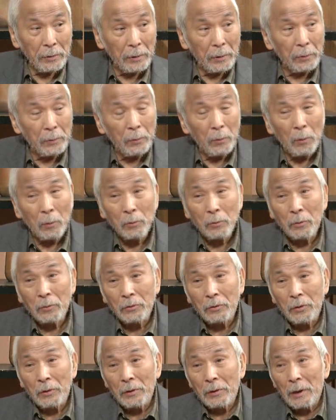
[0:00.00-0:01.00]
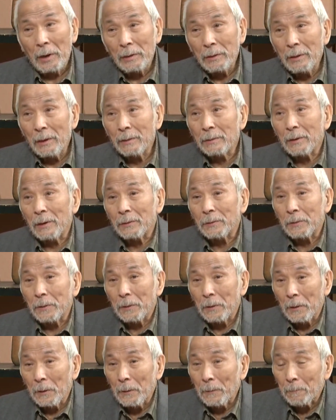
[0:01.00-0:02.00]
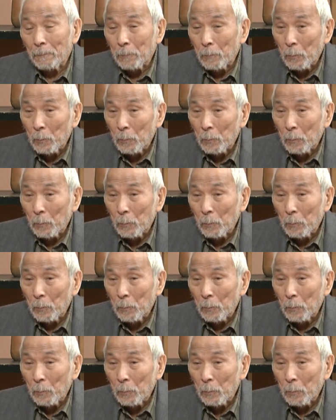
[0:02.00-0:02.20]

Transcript: ね領土って何なんだってね、うんうん、